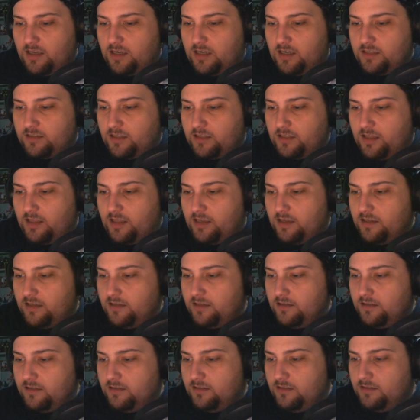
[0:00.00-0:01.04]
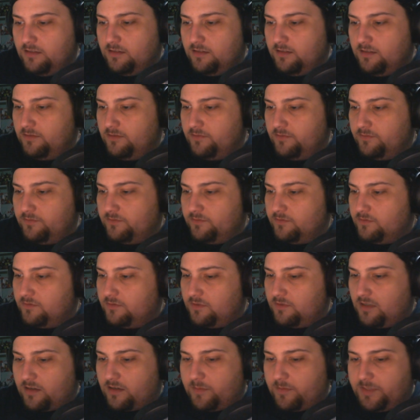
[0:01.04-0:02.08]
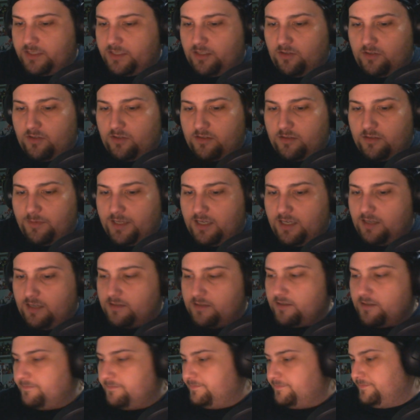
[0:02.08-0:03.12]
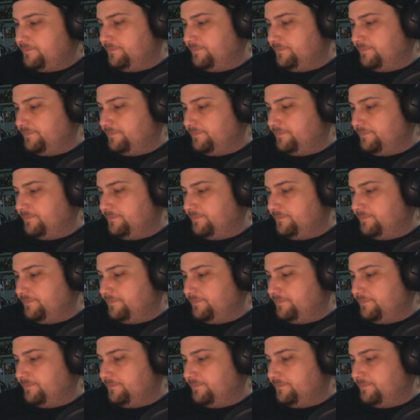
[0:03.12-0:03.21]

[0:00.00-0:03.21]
que la lista de, repetidores de mi clase.